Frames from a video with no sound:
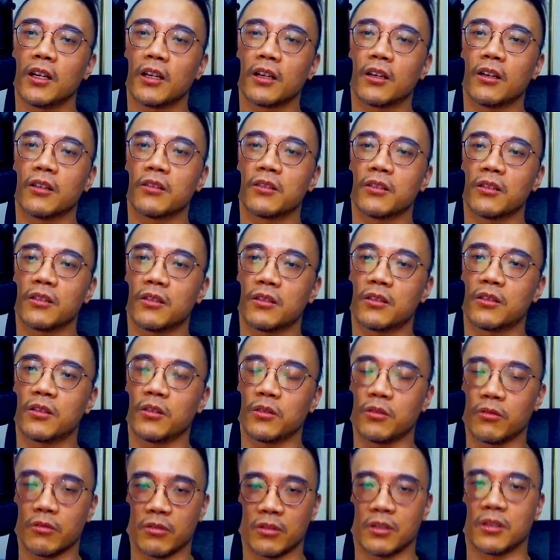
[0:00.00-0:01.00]
可是这
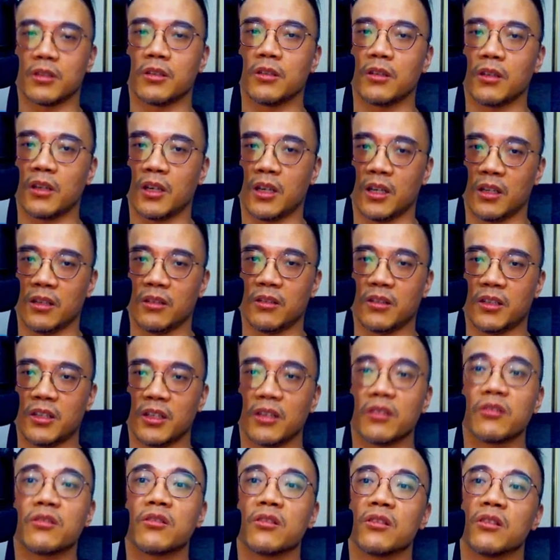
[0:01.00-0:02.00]
就是很
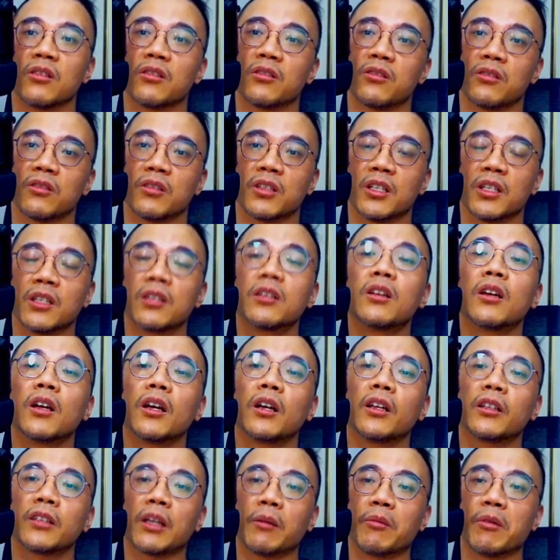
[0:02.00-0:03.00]
现实的事情，
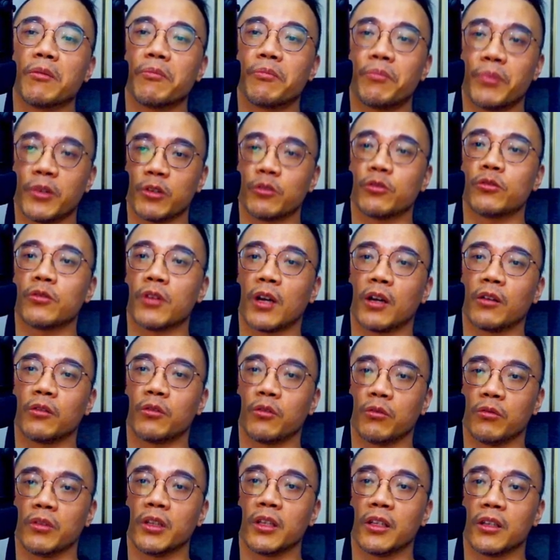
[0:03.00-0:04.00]
他们必须要
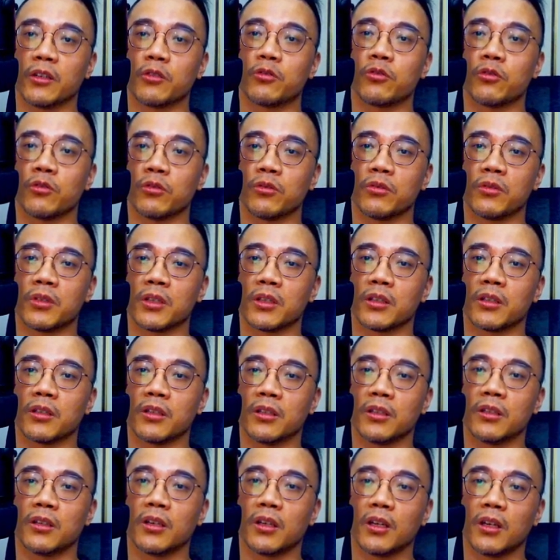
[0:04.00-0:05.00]
努力的去这
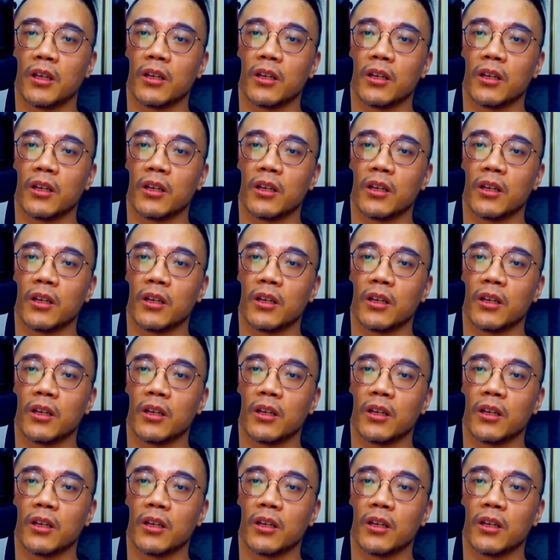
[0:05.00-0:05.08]
个。